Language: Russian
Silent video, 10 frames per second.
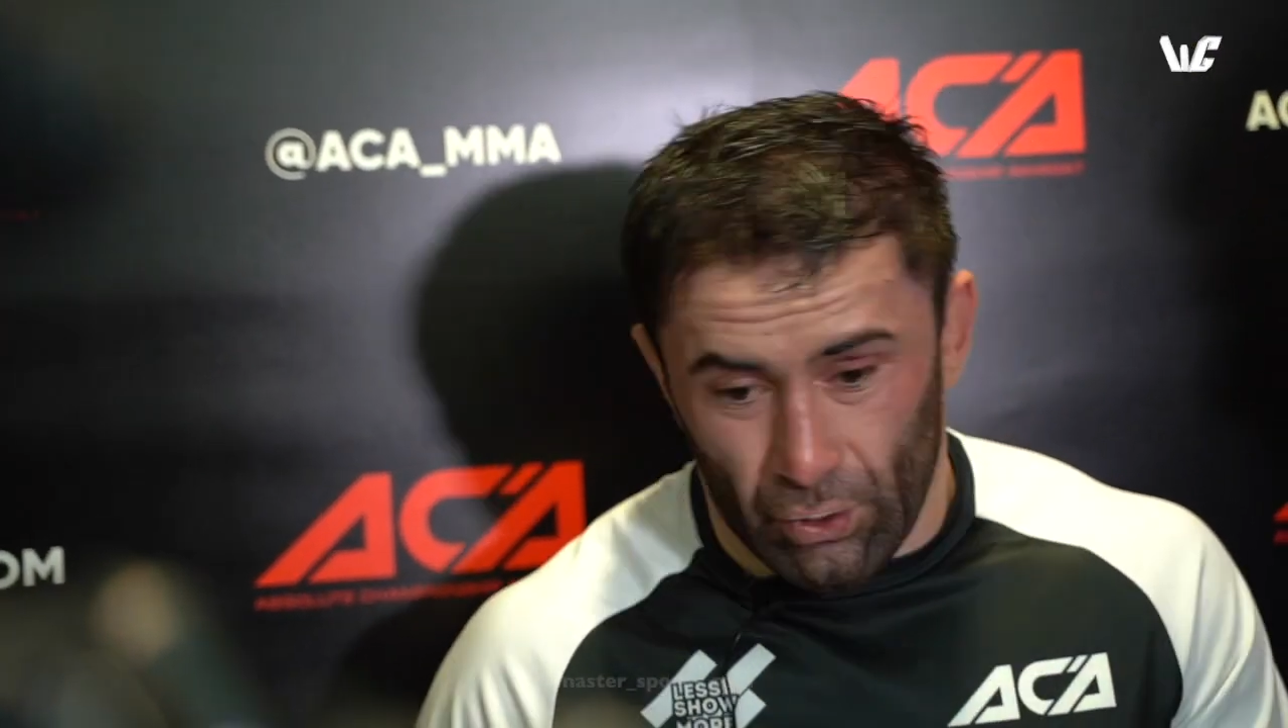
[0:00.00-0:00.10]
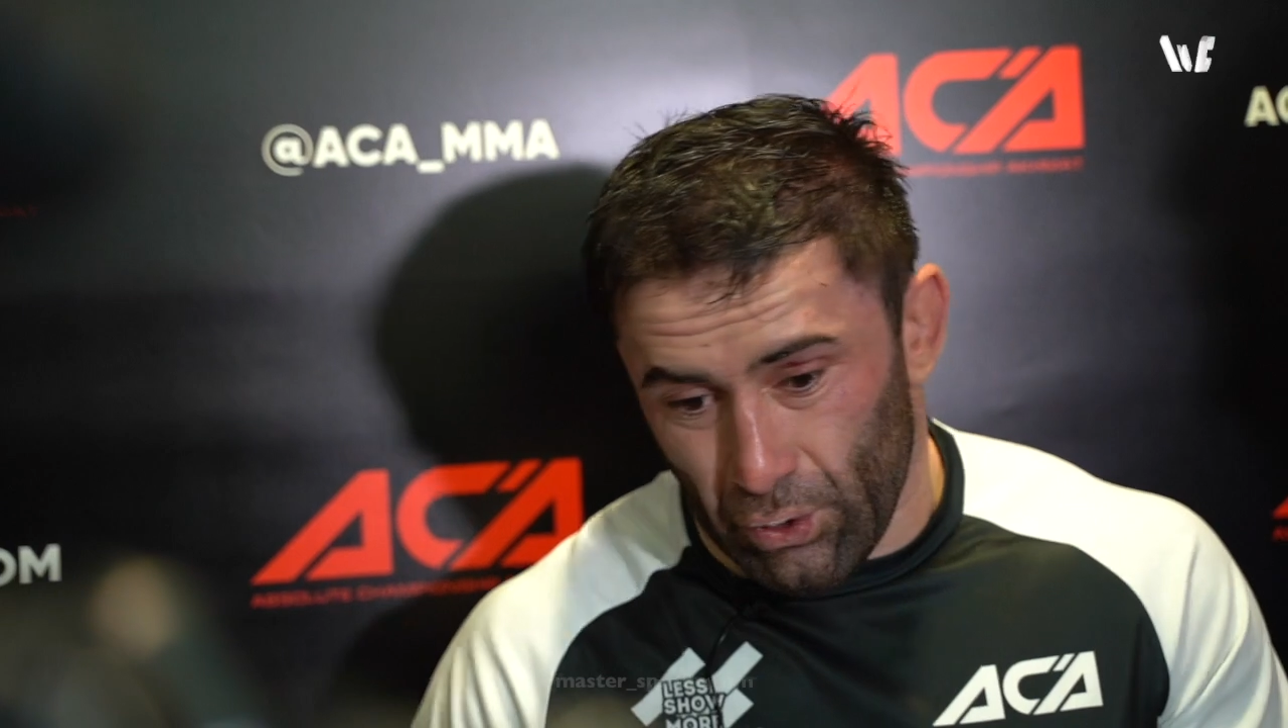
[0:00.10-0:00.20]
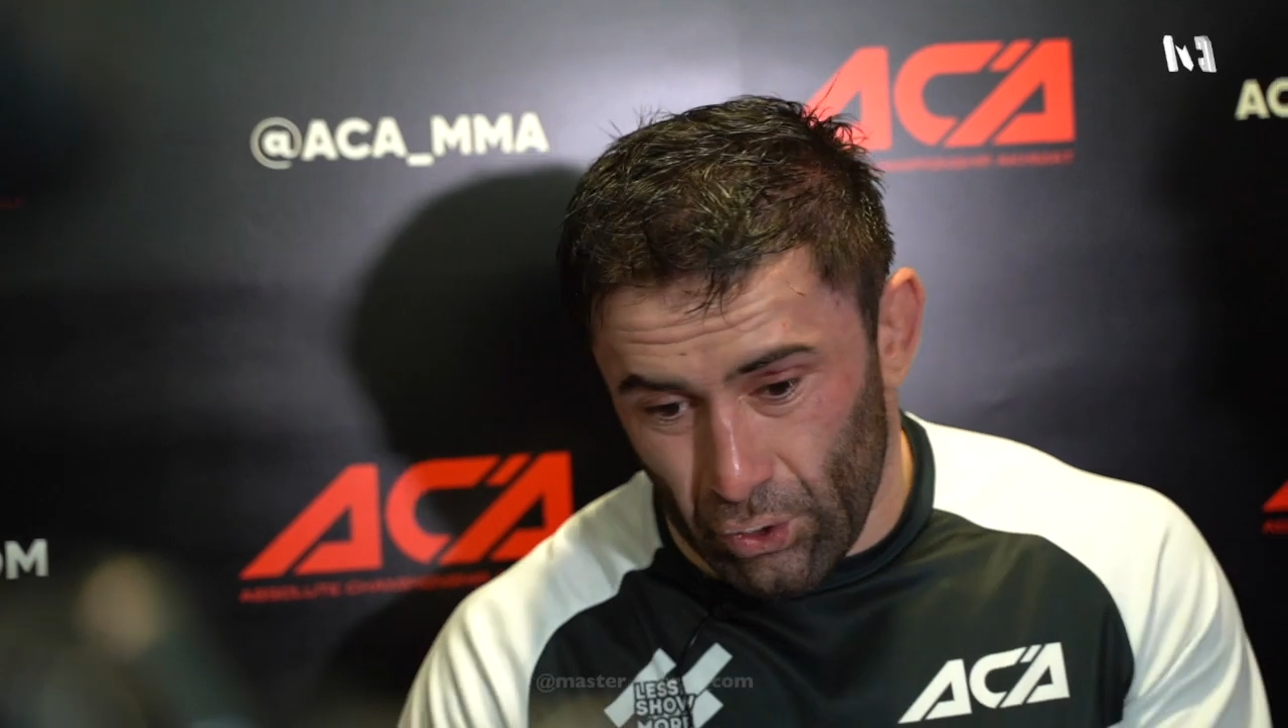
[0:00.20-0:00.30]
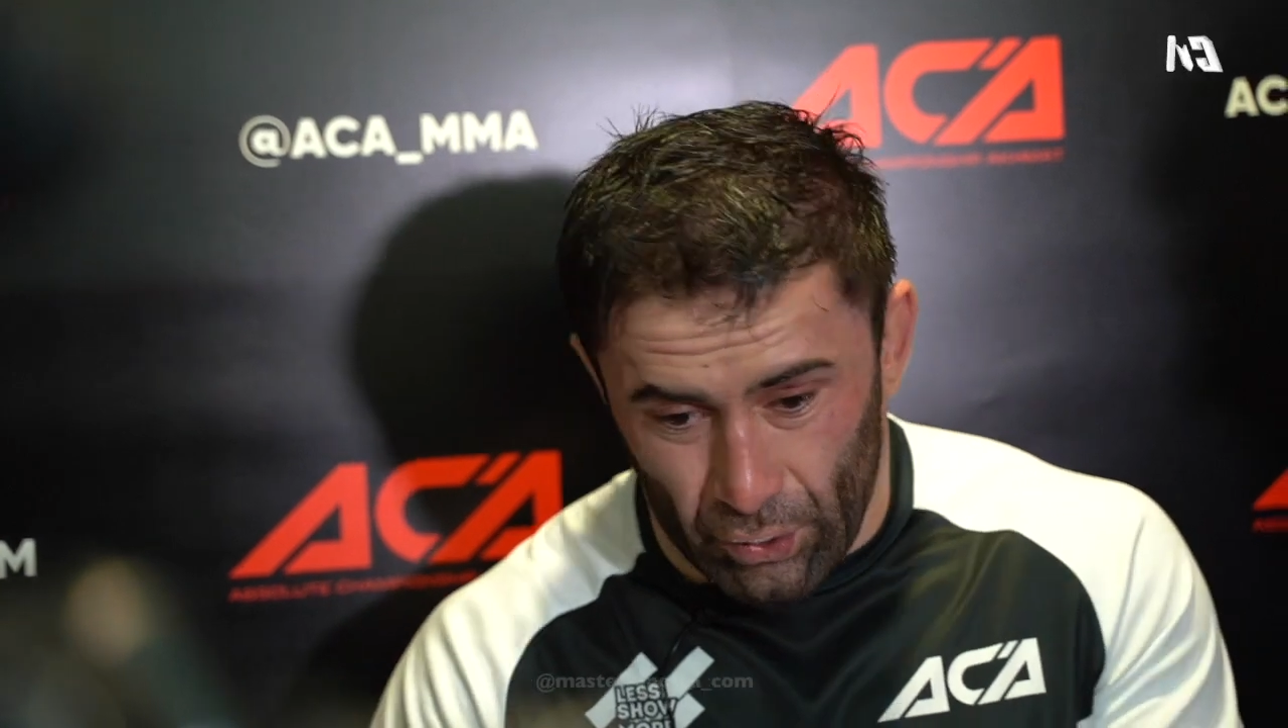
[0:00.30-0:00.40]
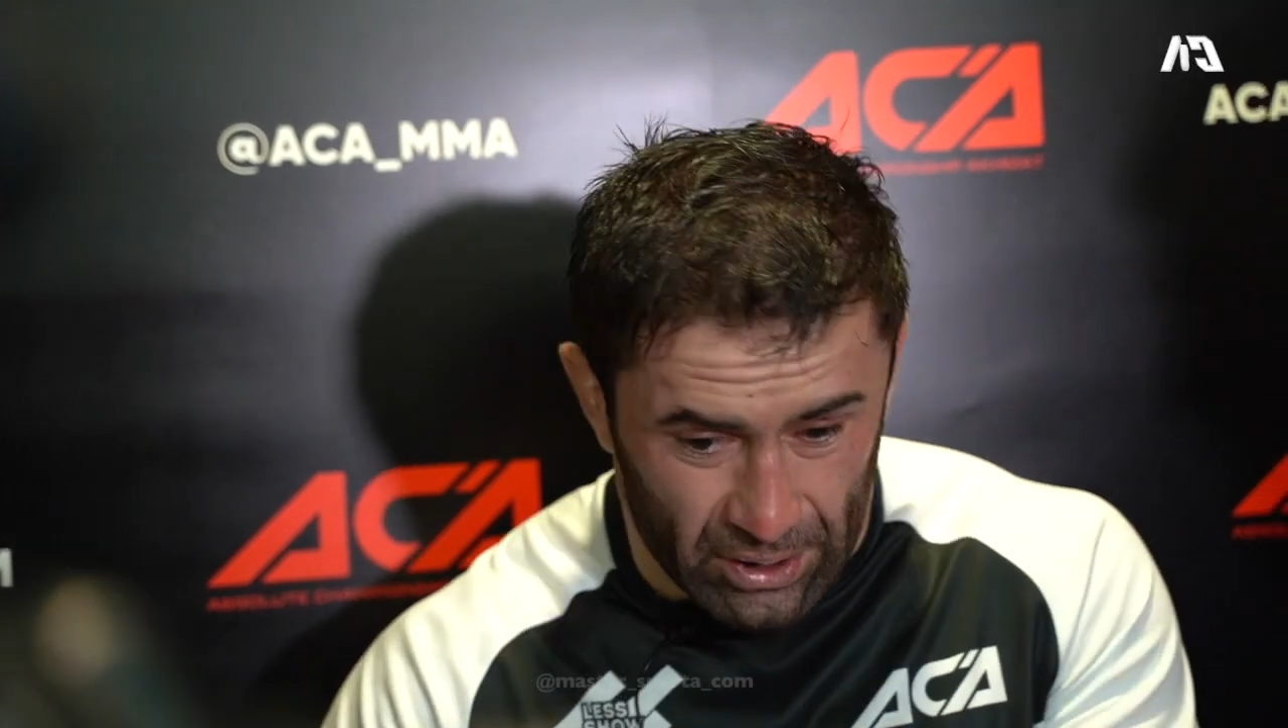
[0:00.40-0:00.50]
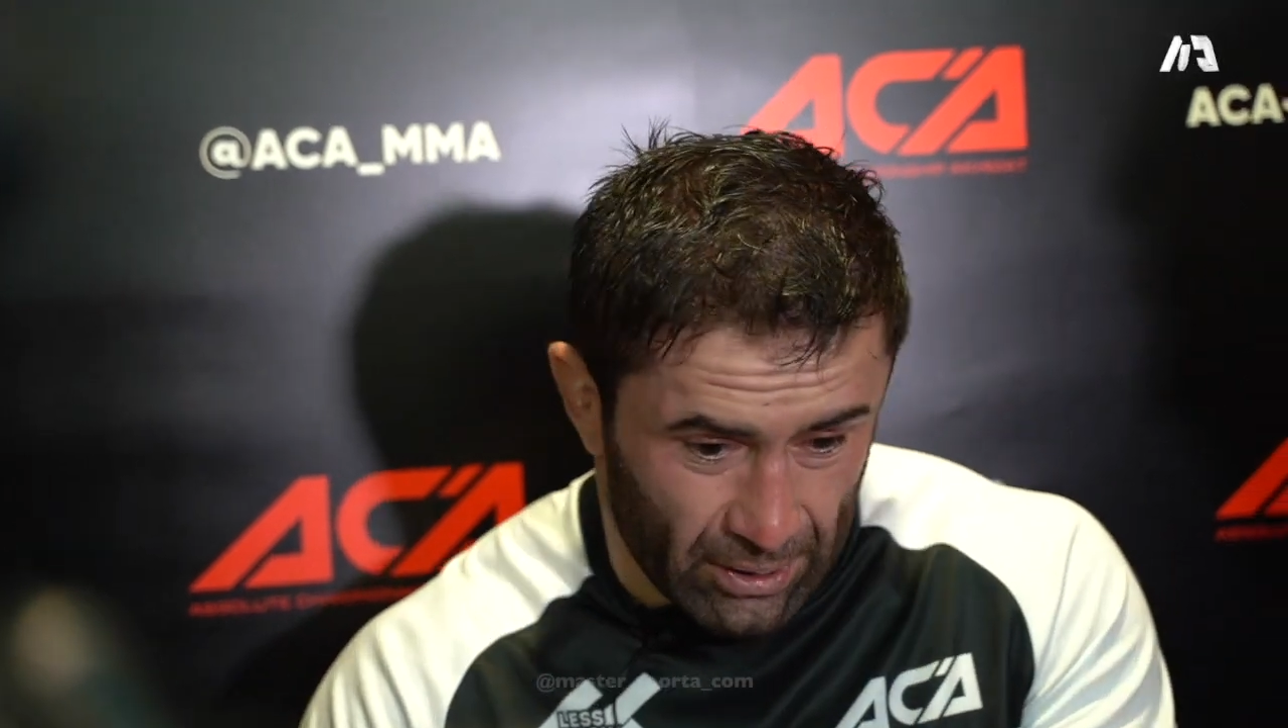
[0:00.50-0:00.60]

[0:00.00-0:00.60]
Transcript: чуть-чуть